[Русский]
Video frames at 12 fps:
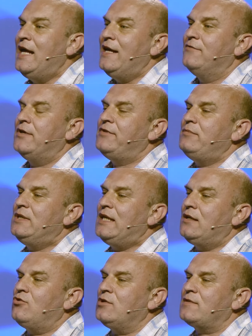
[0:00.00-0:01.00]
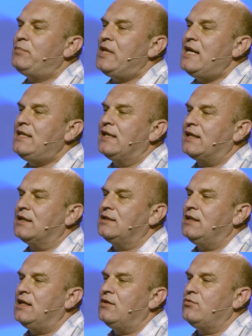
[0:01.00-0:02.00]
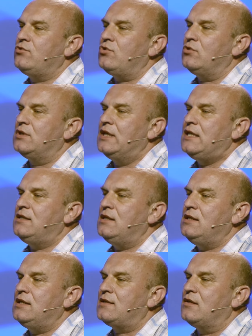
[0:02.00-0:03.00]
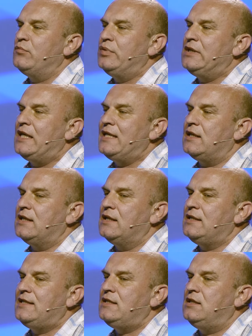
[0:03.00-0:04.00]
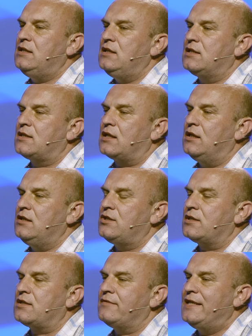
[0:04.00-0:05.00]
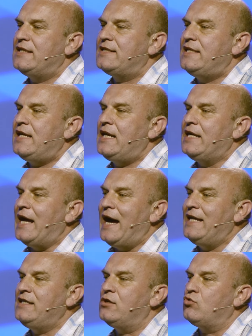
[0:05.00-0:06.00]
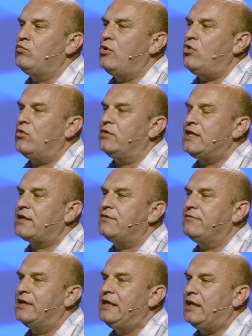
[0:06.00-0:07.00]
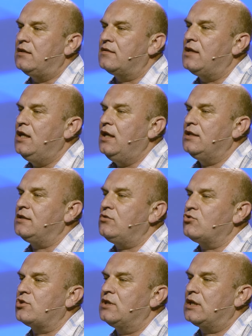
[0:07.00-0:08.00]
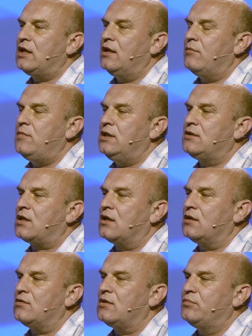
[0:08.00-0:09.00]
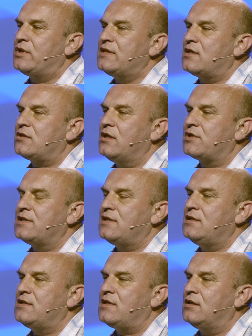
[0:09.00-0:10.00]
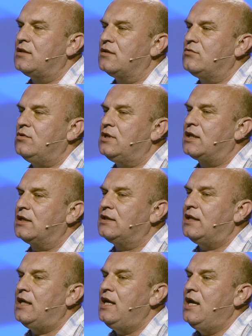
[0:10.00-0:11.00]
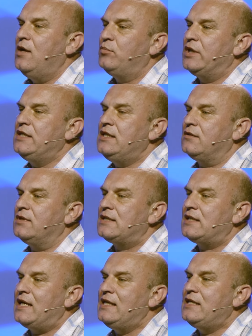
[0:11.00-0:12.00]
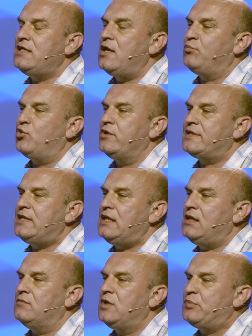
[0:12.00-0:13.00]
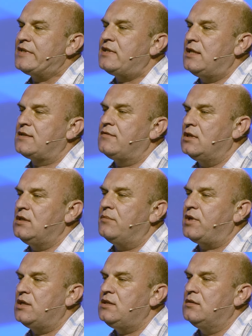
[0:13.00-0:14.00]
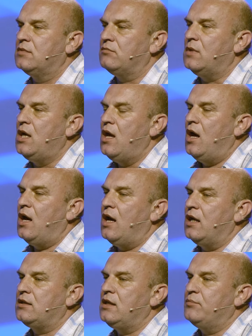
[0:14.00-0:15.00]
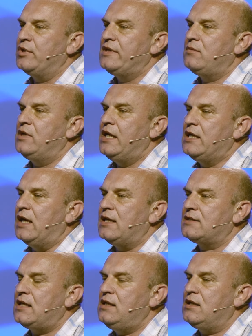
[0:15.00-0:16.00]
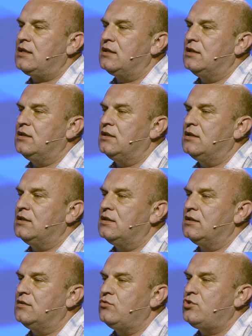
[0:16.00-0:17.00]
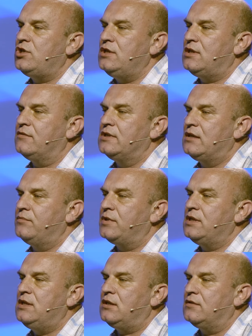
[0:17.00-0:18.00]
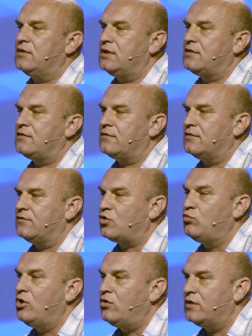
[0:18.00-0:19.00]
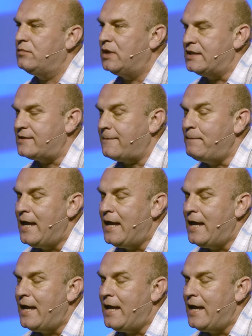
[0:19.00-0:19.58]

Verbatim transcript: во времена госплана, когда учетной единицей была э, единица количества изделий, а не рублевый эквивалент. Это тоже такая обманочка, которая произошла в 60-е годы, когда планировать стали не по изделиям непосредственно необходимым а для потребления, а стали стали э, учитывать или планировать э, в рублевой массе.